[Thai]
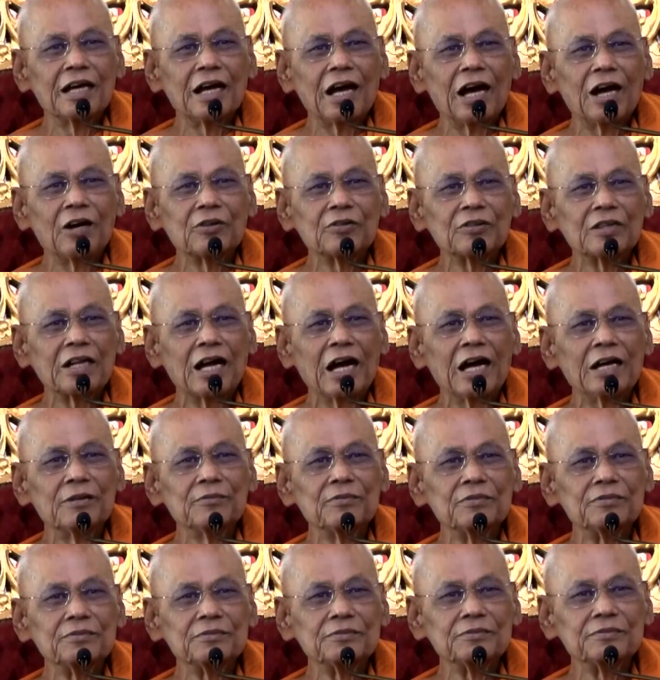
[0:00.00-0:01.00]
เอา
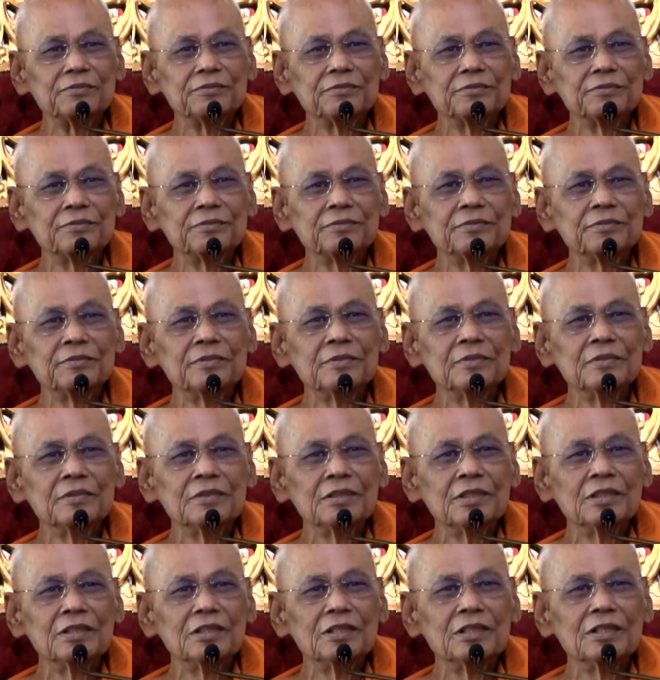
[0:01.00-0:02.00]

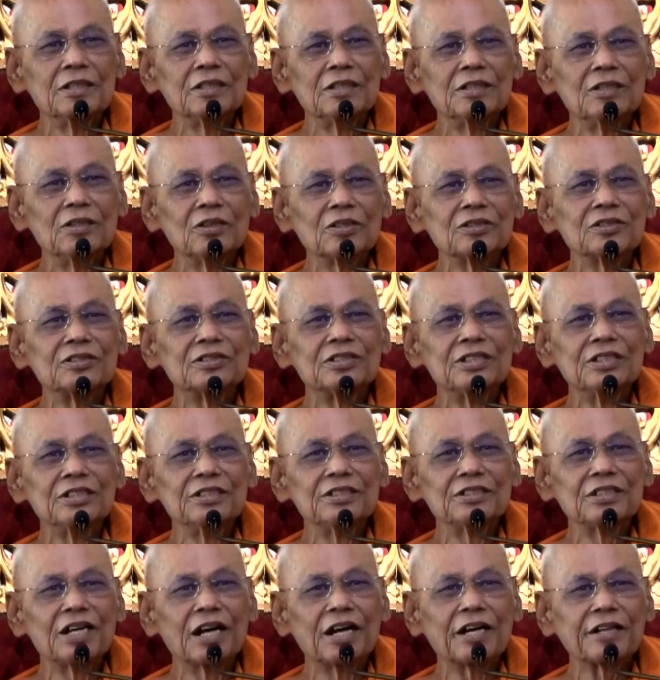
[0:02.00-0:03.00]
น้ำลดที่
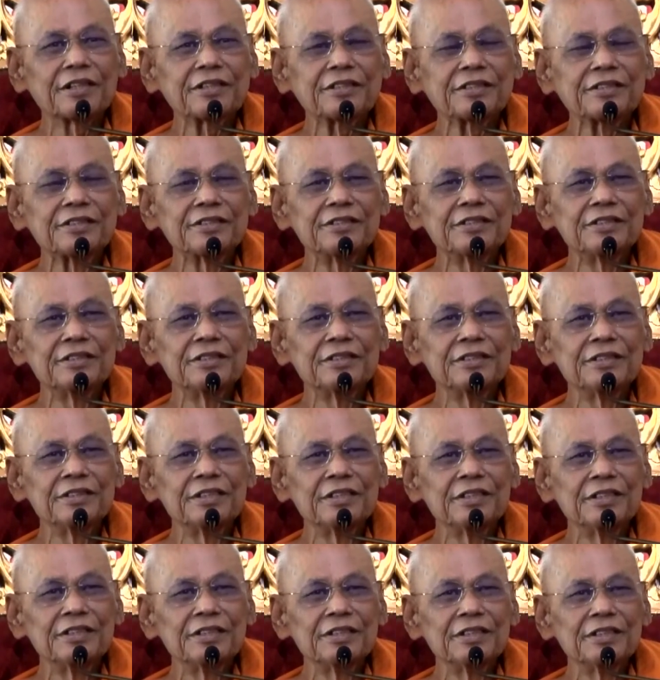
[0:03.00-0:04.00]
สัก
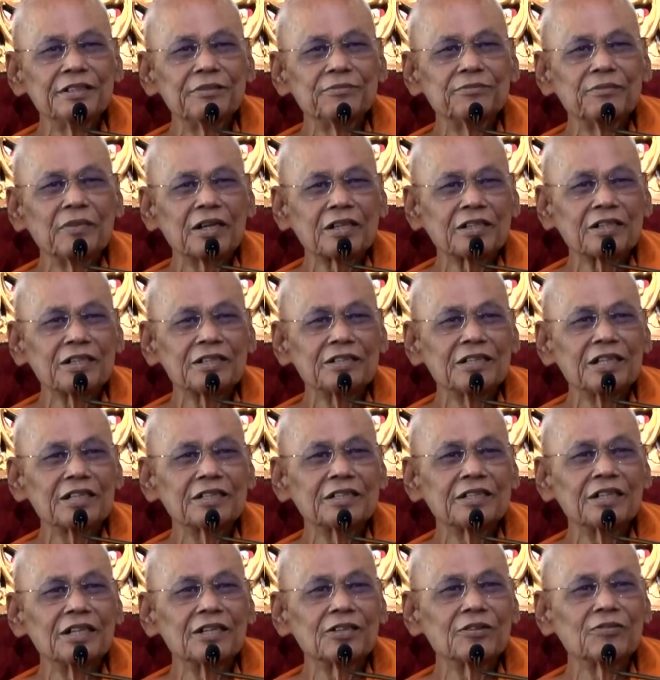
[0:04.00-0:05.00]
มันก็จะ
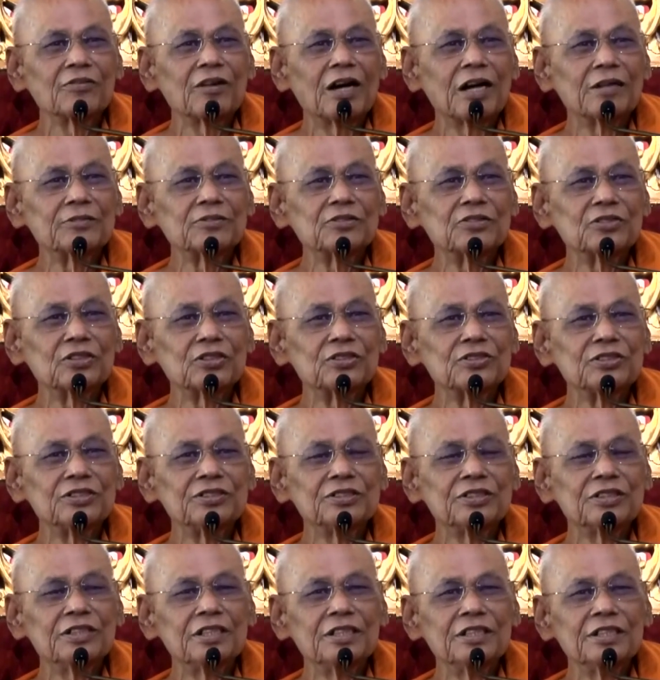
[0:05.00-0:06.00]
เกิดความสด
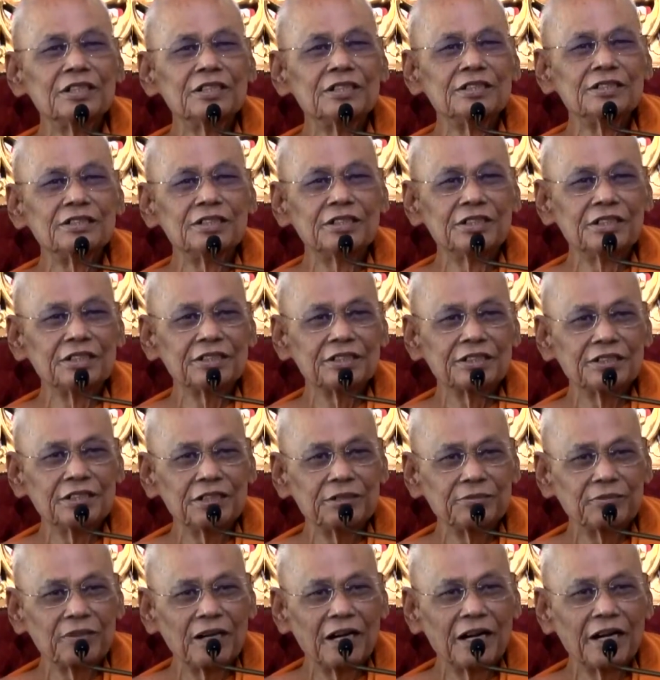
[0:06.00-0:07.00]
ชื่น
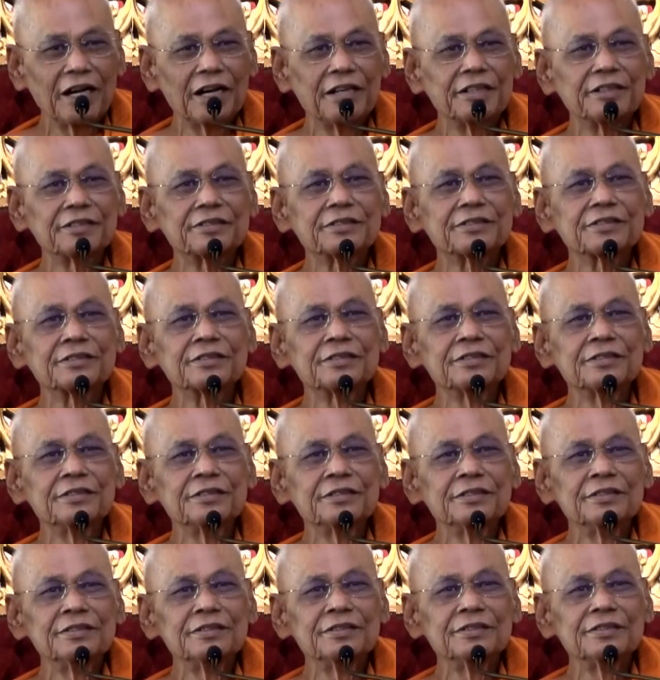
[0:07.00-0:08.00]
ขึ้นมา
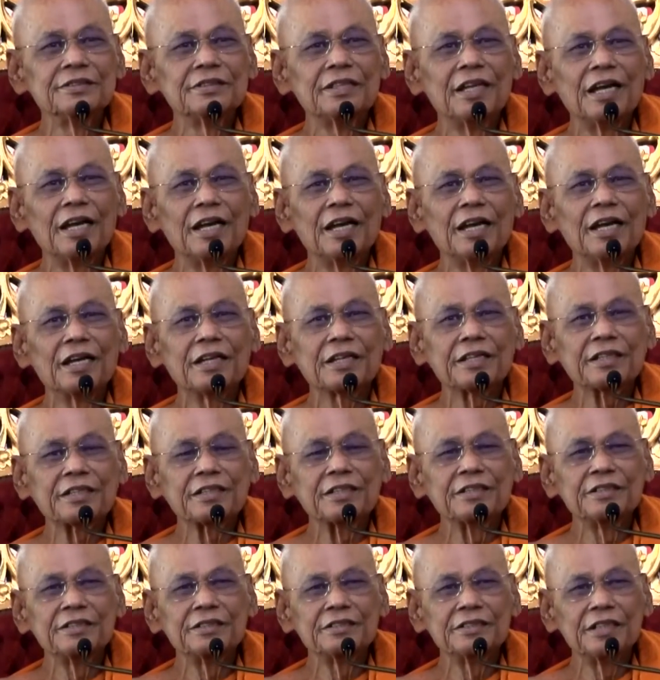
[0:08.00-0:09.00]
แต่
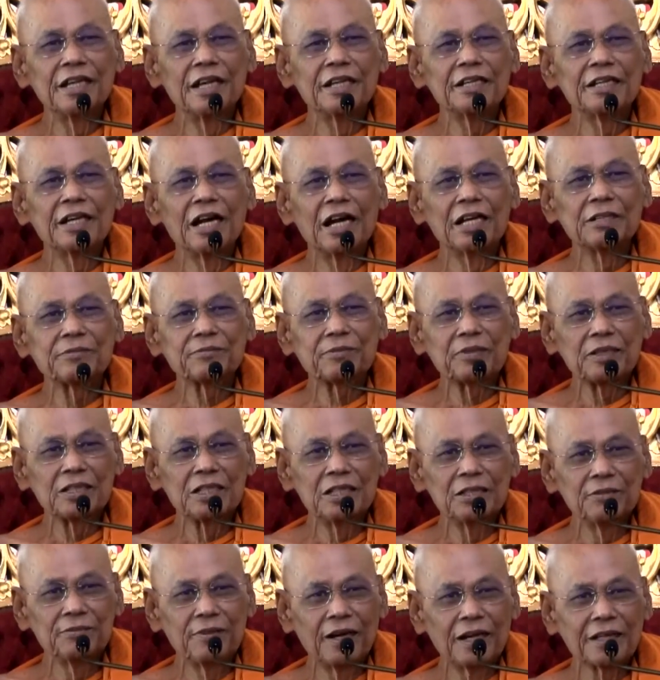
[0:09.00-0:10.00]
ในการป
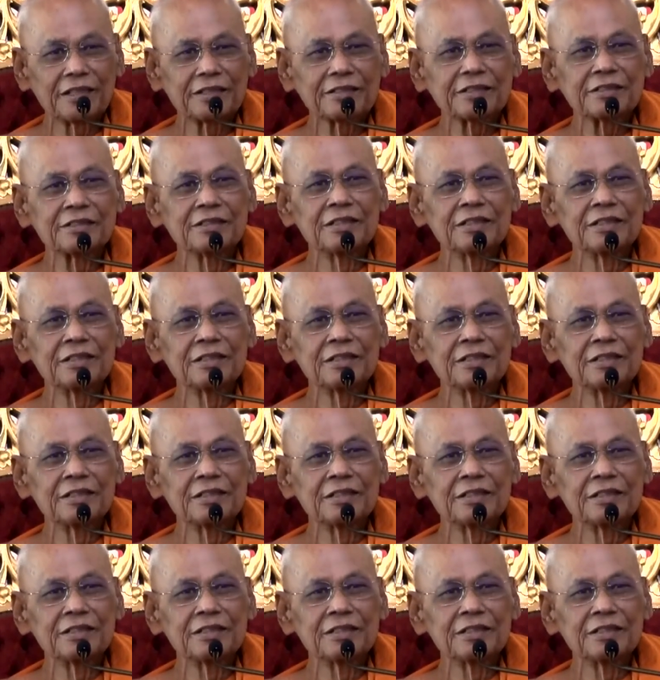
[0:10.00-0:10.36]
ฏิบัติ